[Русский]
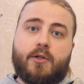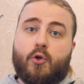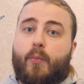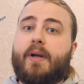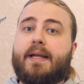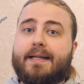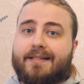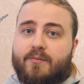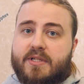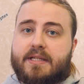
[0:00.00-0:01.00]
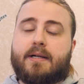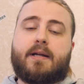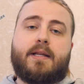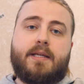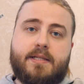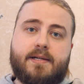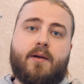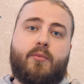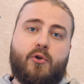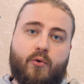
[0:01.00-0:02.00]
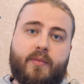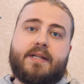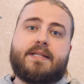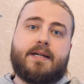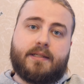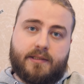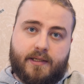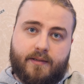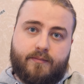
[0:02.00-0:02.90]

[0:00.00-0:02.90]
но при этом сохранить объем радиатора.